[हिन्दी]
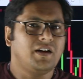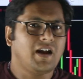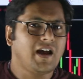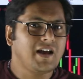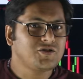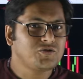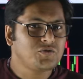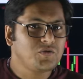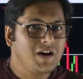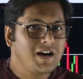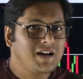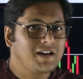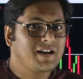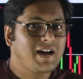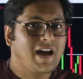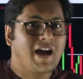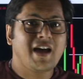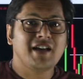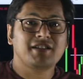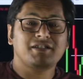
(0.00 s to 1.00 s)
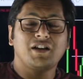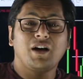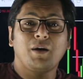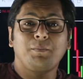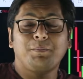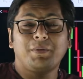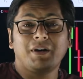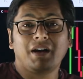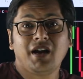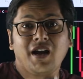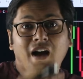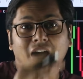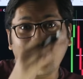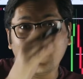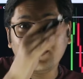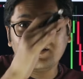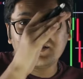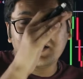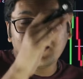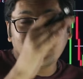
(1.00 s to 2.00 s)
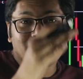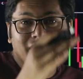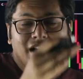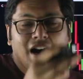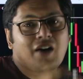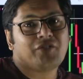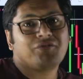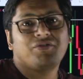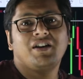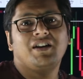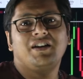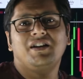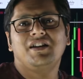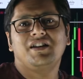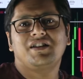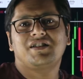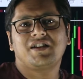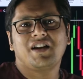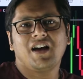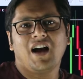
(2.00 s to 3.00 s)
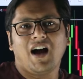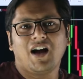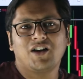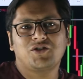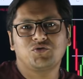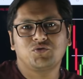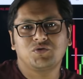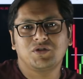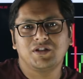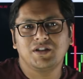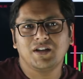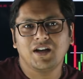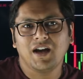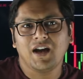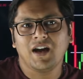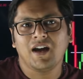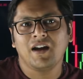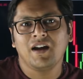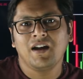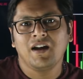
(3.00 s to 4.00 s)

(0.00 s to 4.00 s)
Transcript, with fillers: नेचुरल गैस अपने हाई से काफी नीचे आ चुकी है